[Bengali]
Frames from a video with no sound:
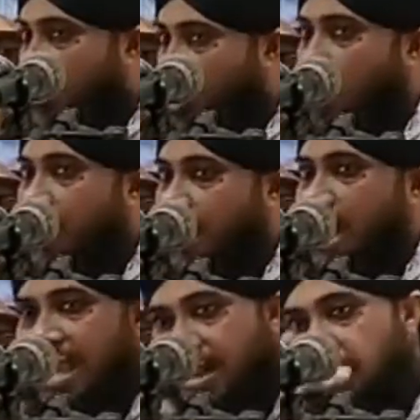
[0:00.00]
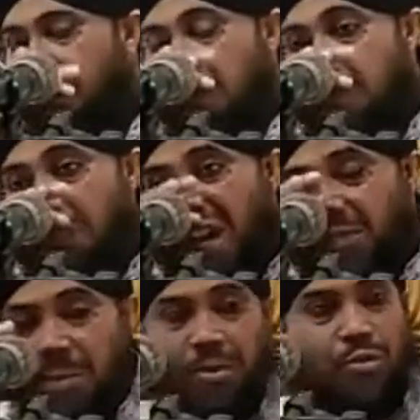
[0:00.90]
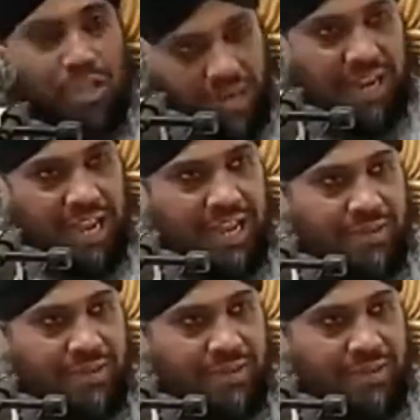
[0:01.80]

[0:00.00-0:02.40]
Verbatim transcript: সময়কে পূর্ণ মাসব্যাপী রোজা রাখা